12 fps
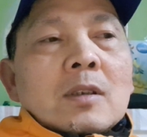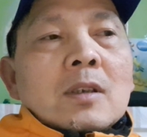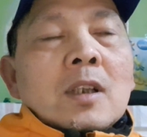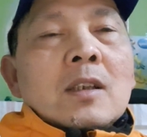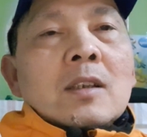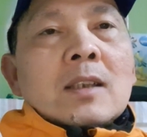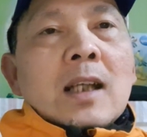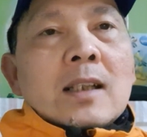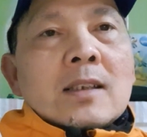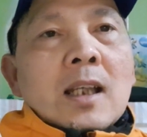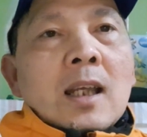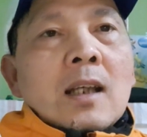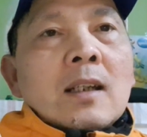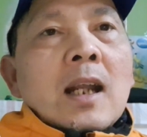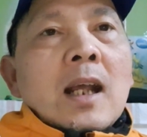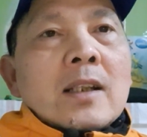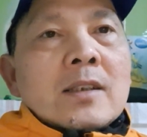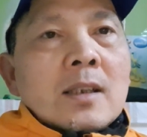thì người ta sẽ
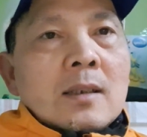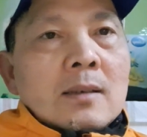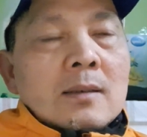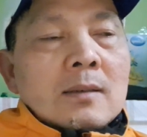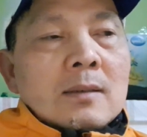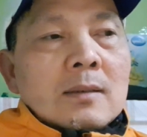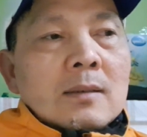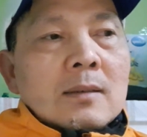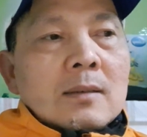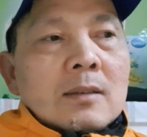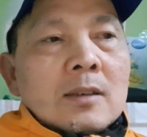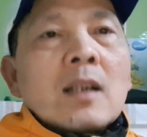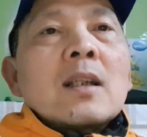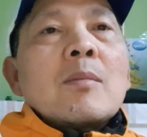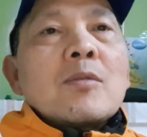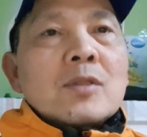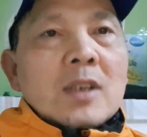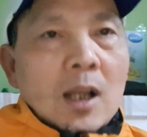ra xin trợ cấp
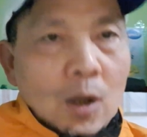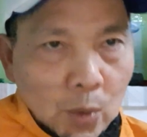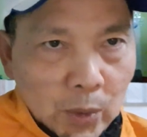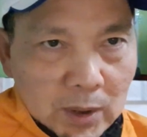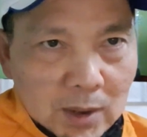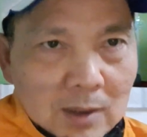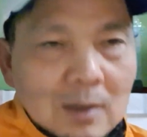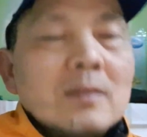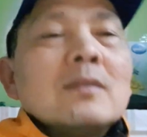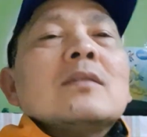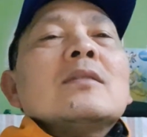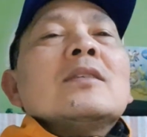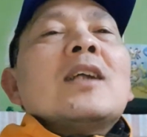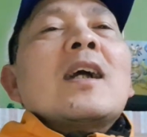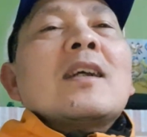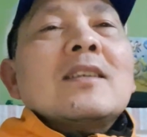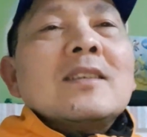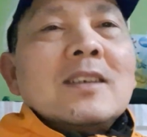của xã hội
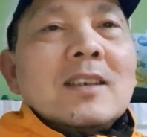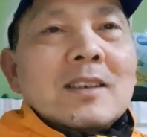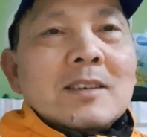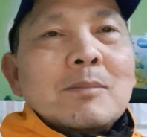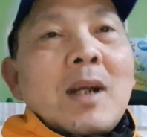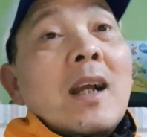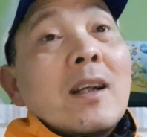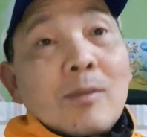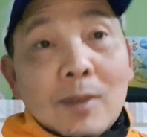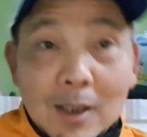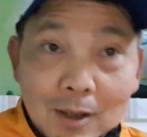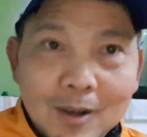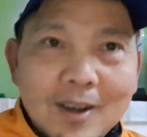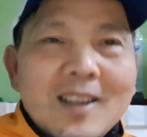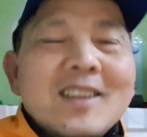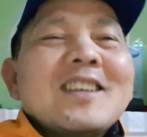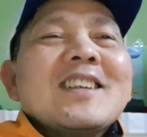đó ừ, bạn không phải lo